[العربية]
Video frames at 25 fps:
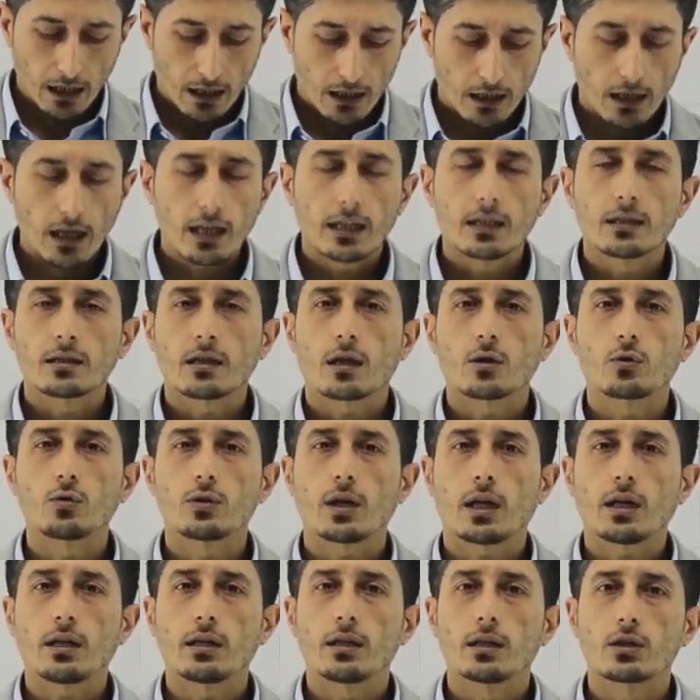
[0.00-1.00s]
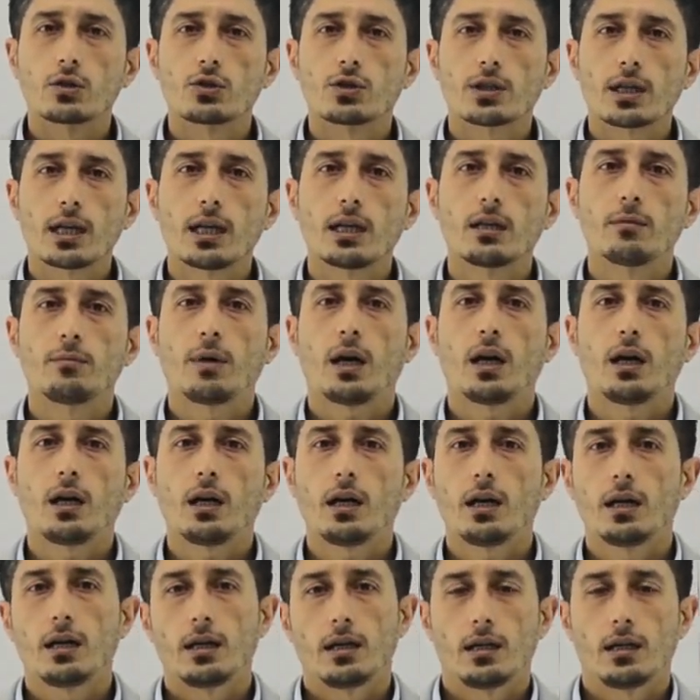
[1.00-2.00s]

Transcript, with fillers: لكن رح يكون عندنا إشكال مع